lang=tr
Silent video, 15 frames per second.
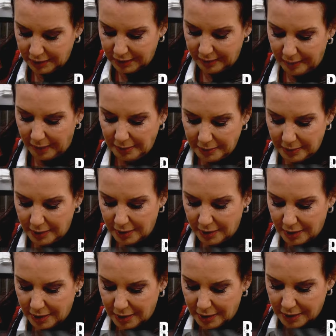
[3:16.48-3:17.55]
Sonra Tamam.
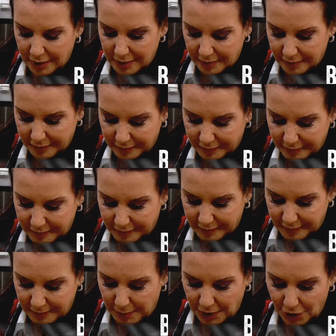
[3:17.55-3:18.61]
patatesi daha kolay
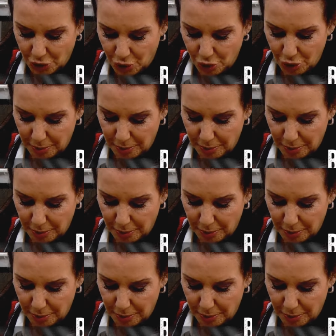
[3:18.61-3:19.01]
haşlanabilsin Bana çürük diye.